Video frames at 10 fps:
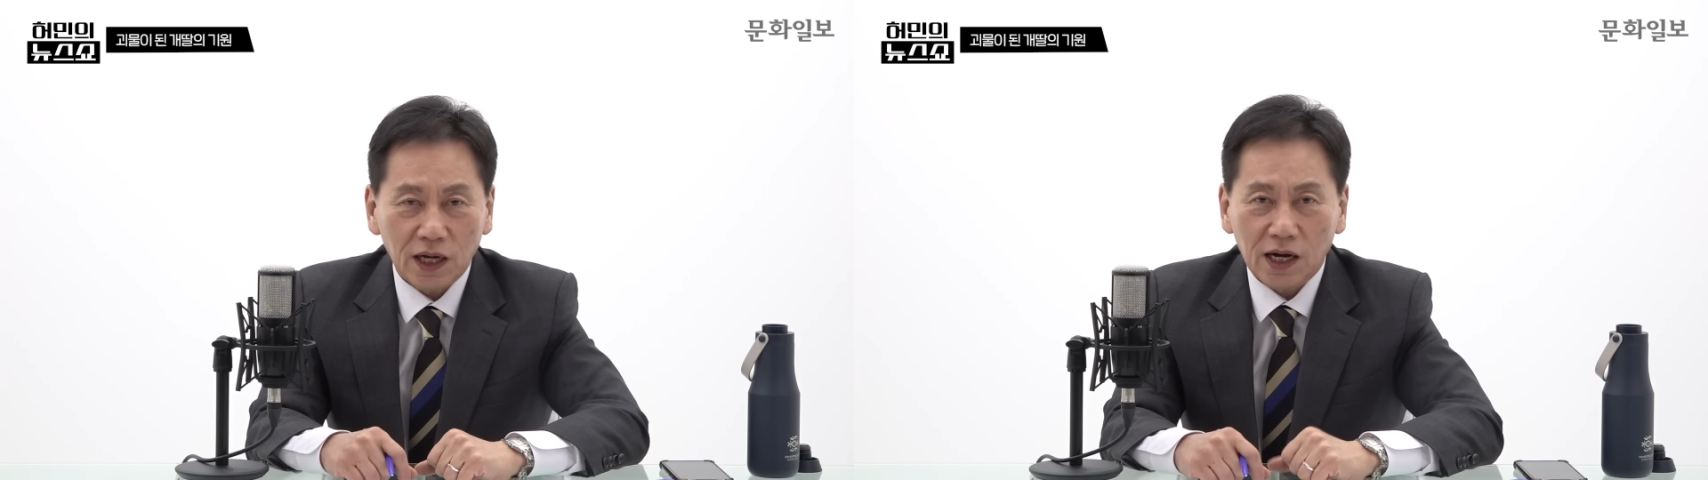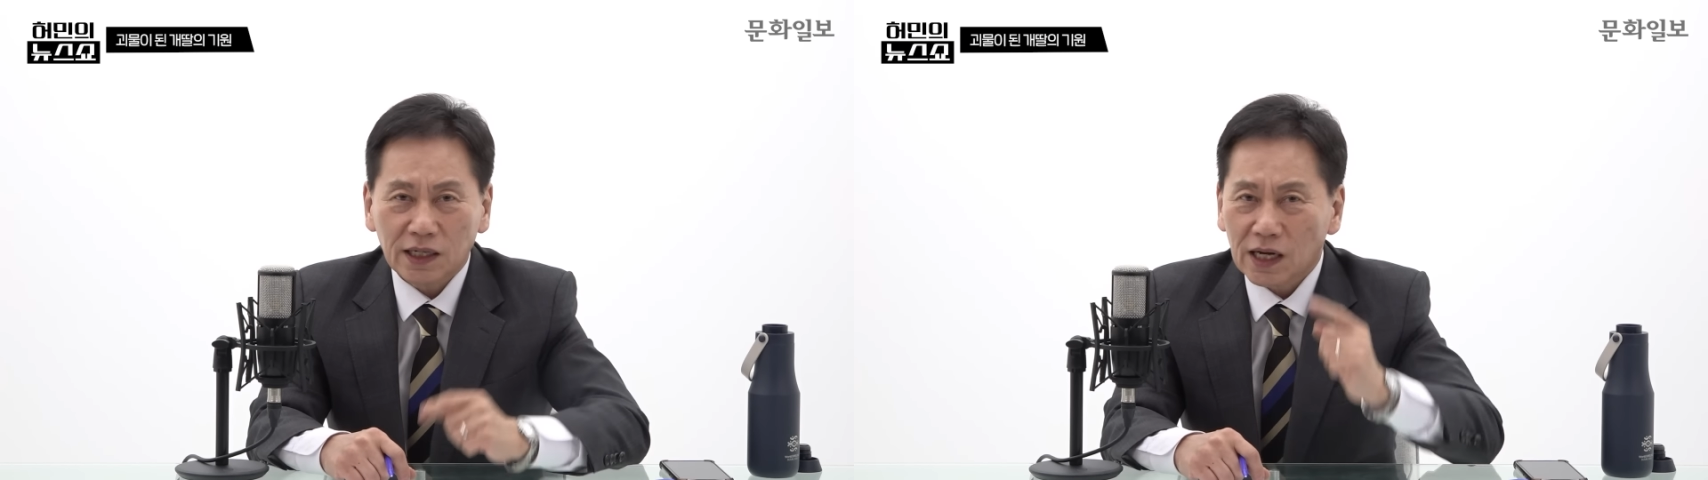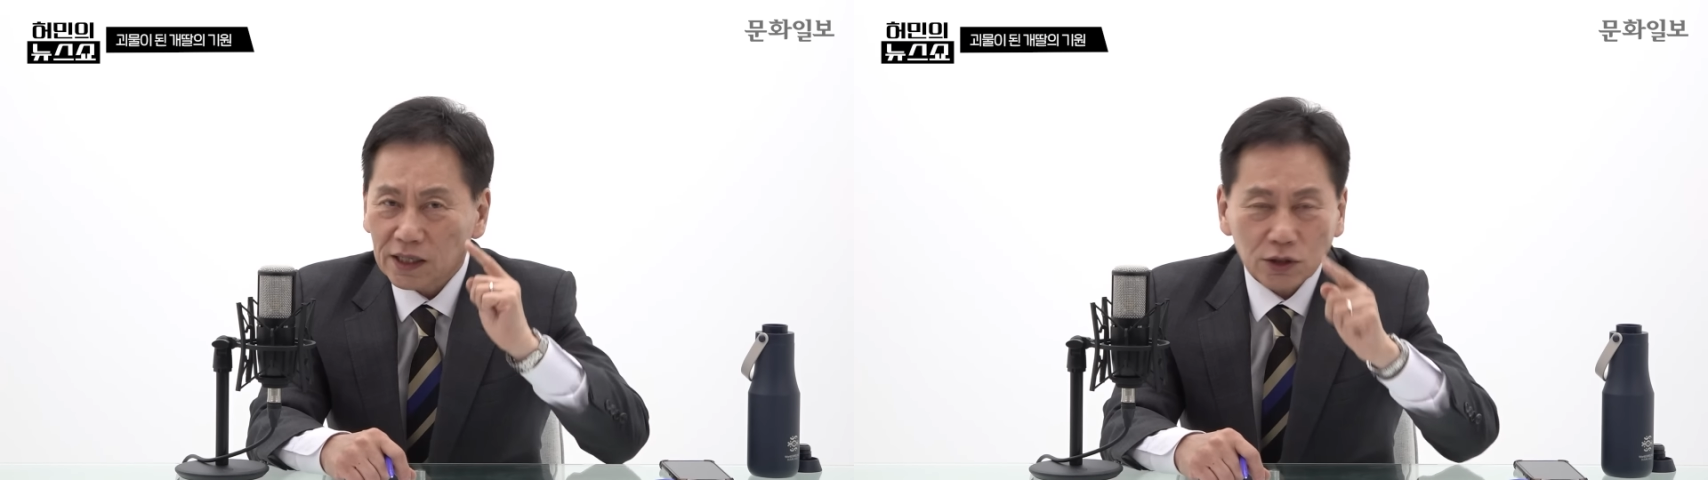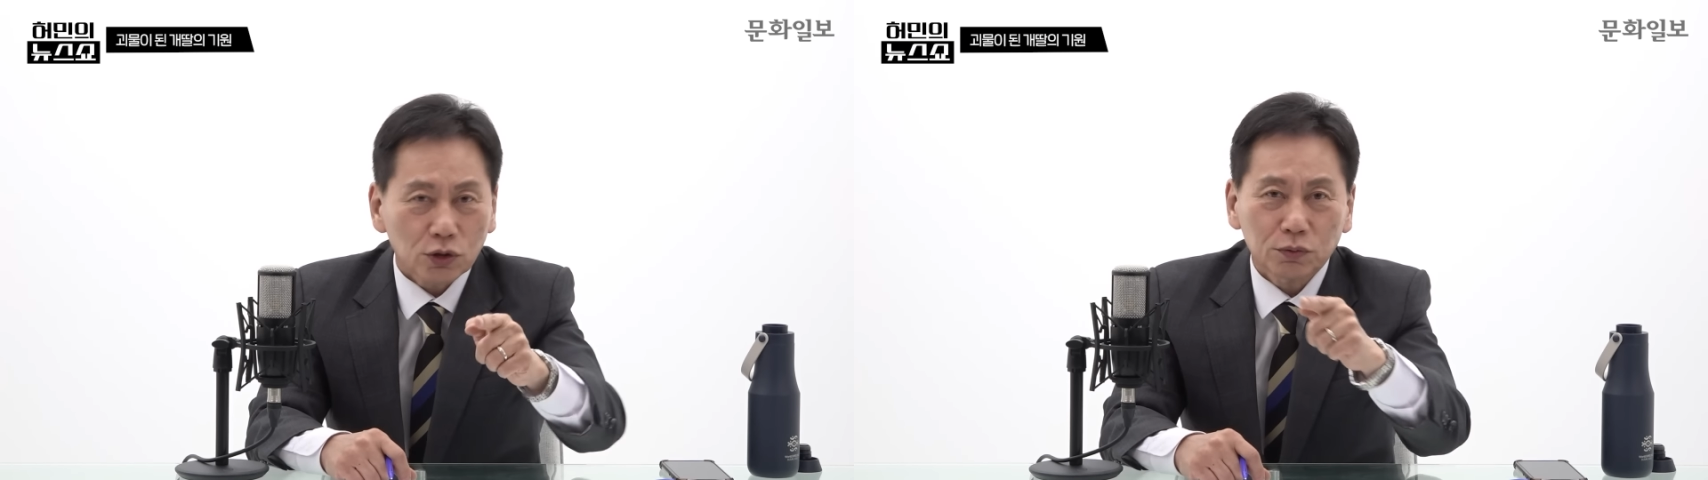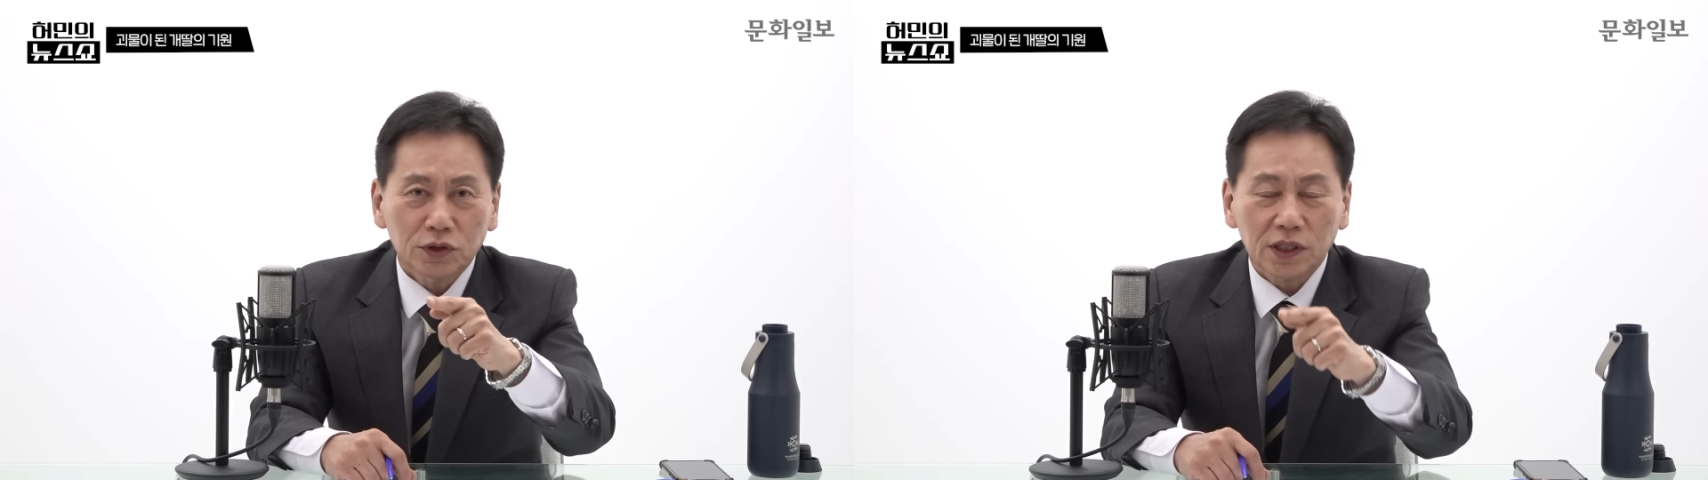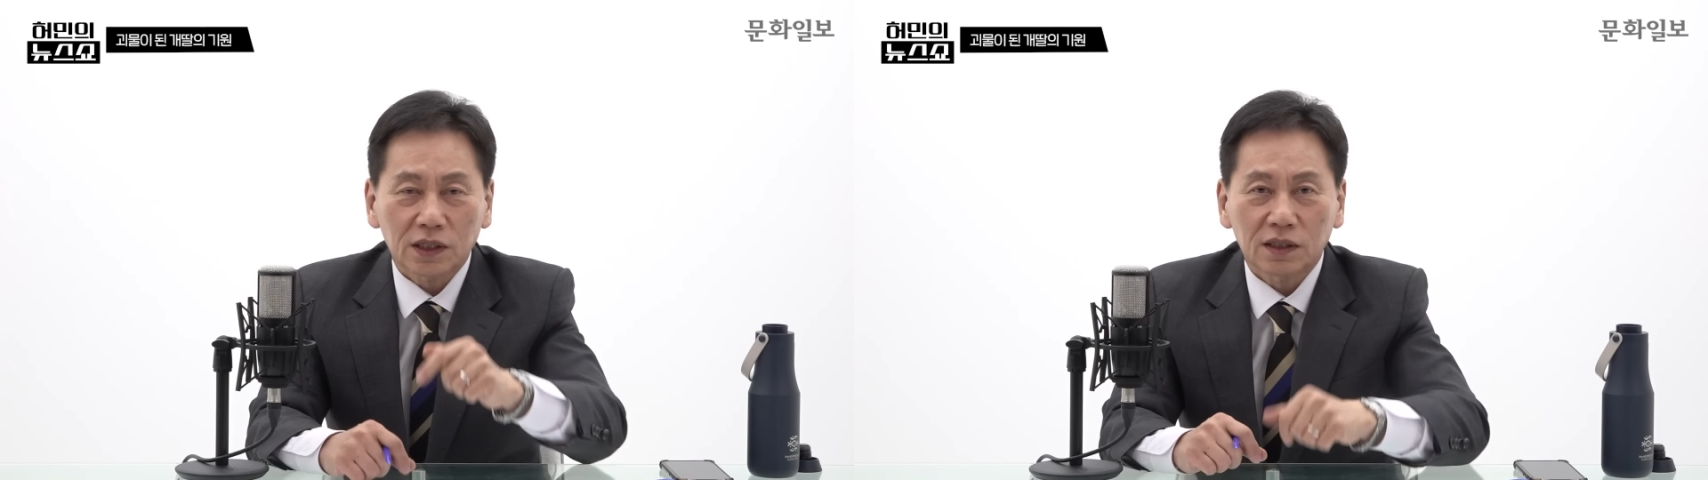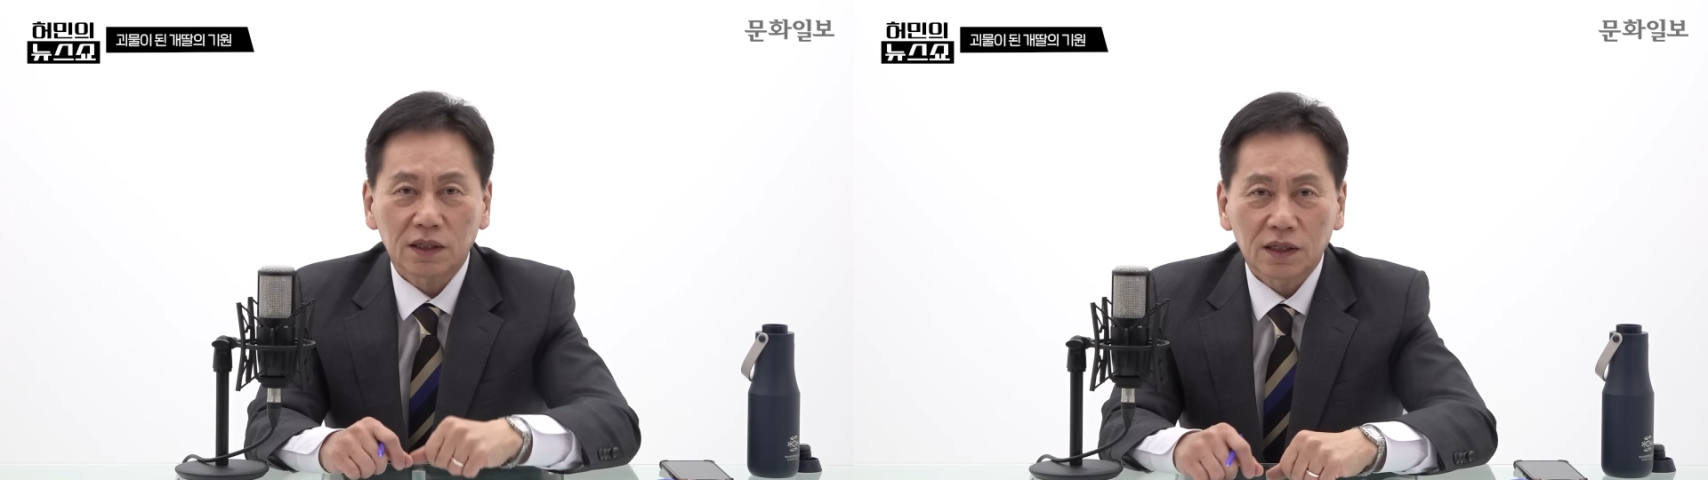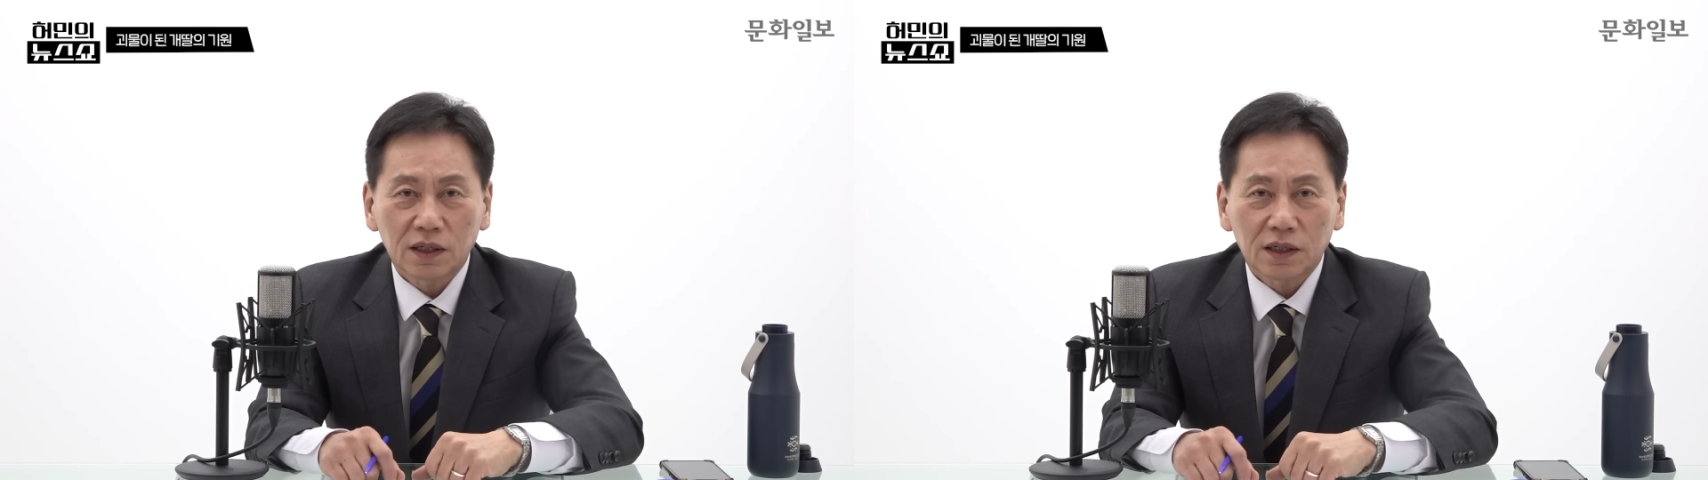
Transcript: 대가리가 깨져도 문제인